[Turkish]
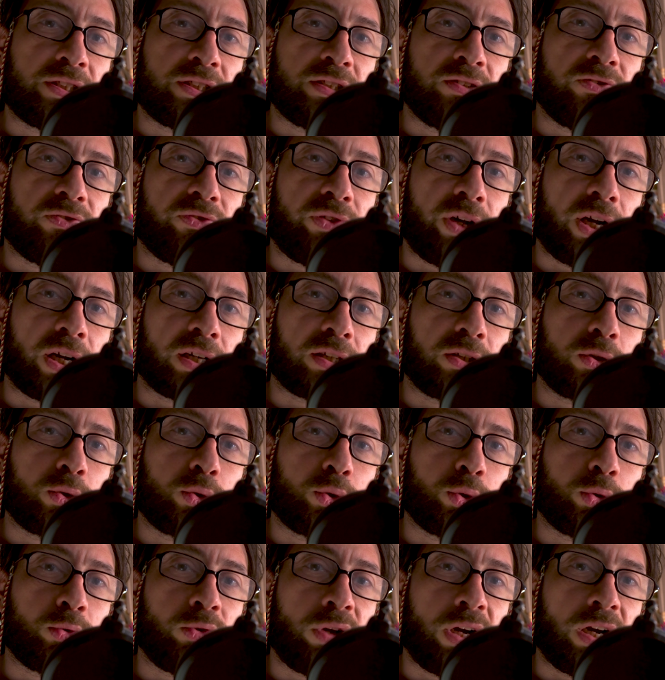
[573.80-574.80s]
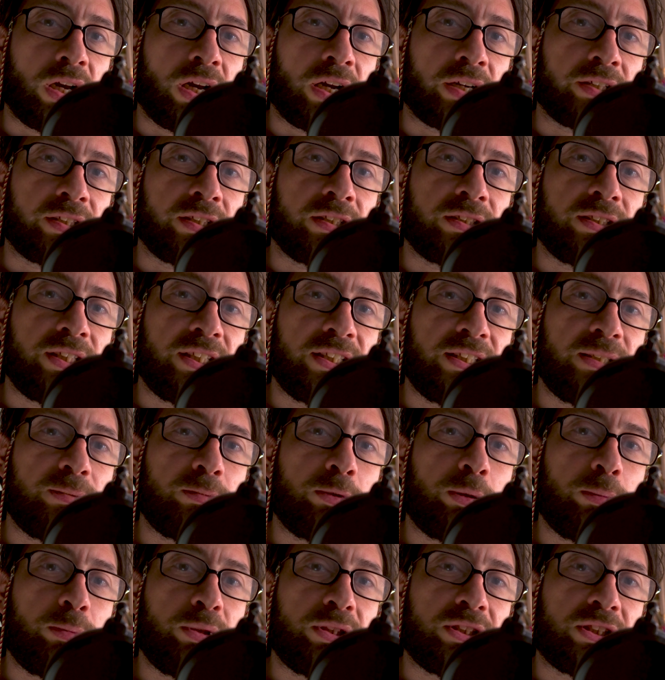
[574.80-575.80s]
için farklı kulvarlarda dediğim
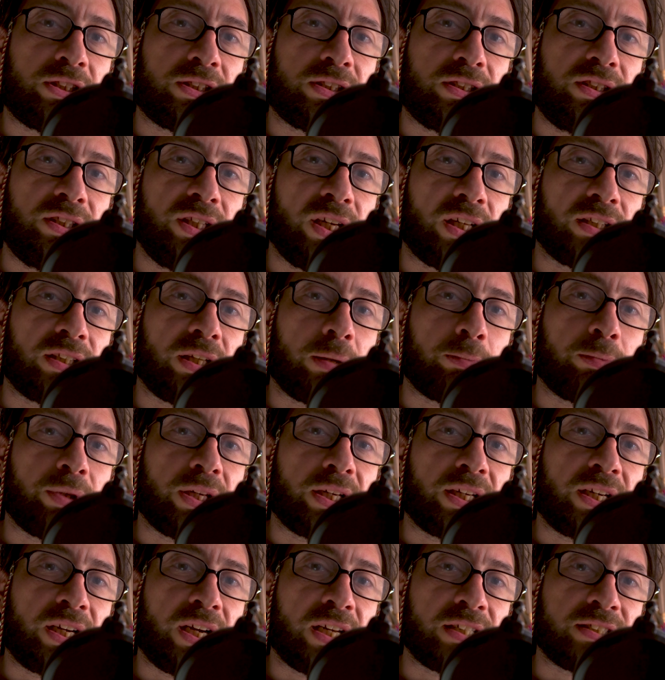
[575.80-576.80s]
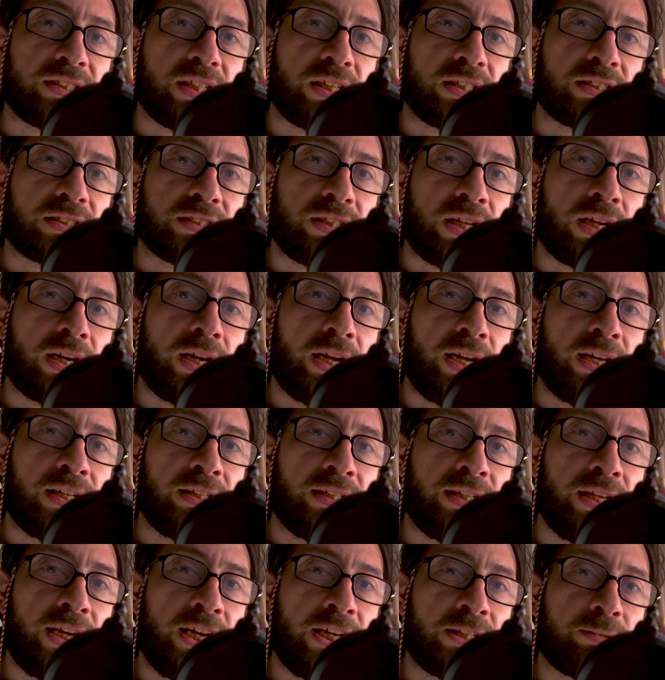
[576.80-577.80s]
gibi ciddi anlamda kazançlar
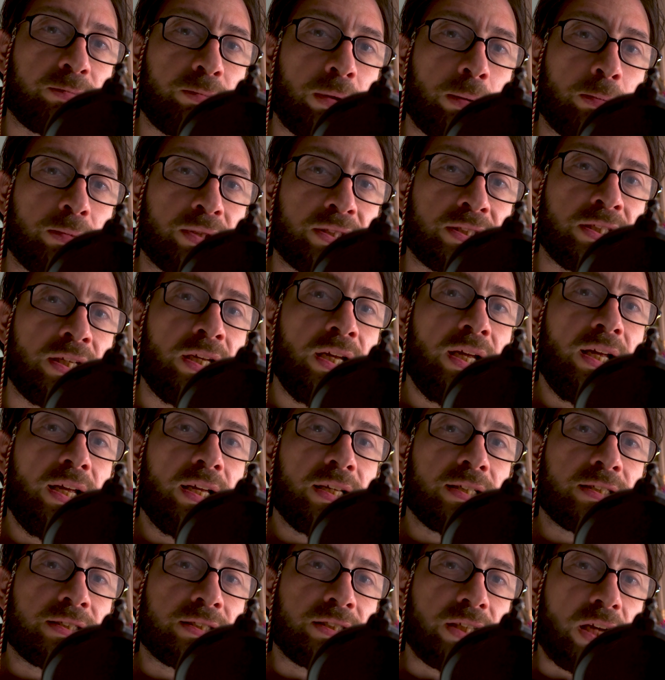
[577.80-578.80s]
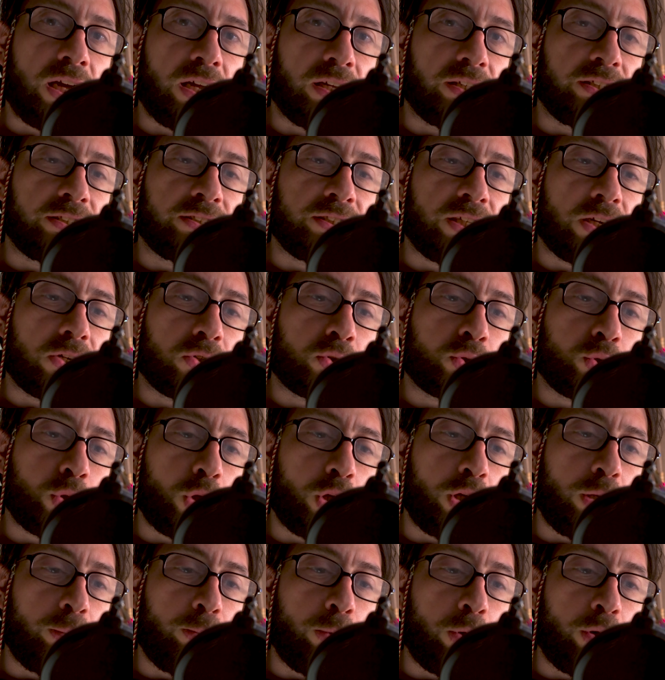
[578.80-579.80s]
elde etmemizi sağlayacak.
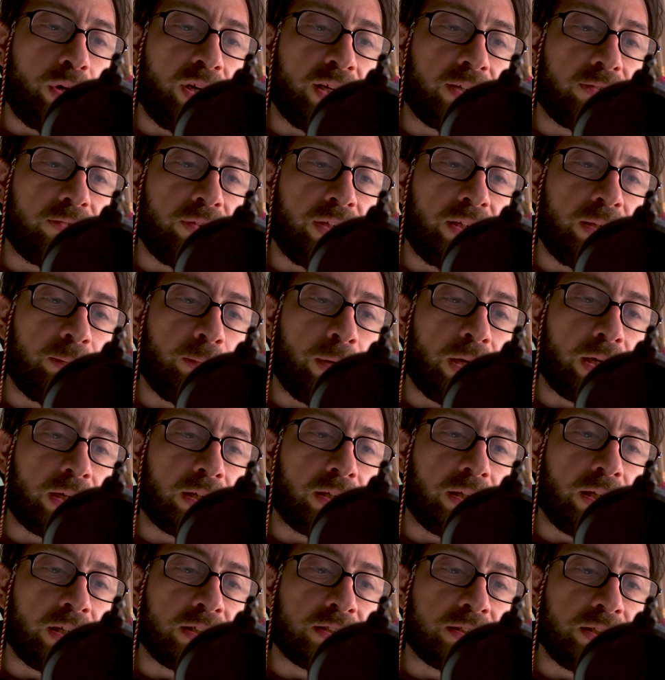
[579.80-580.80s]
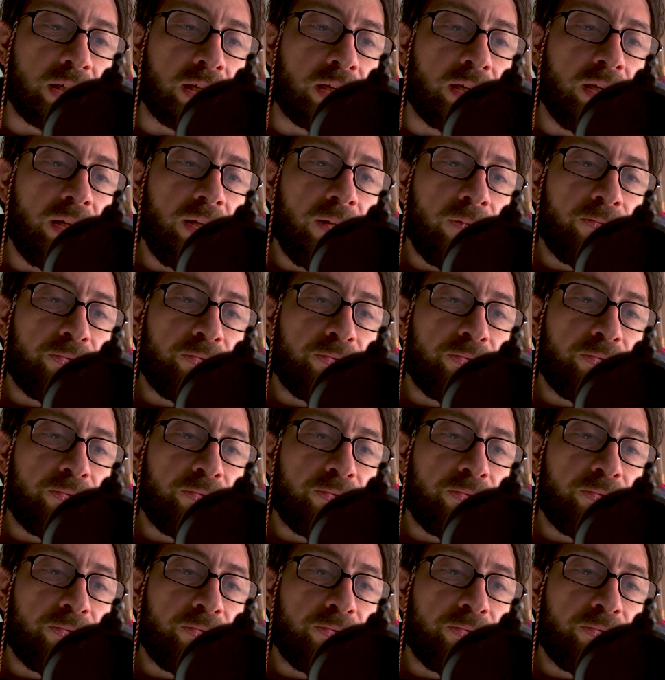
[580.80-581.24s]
Şöyle bir örnek vereyim arkadaşlar.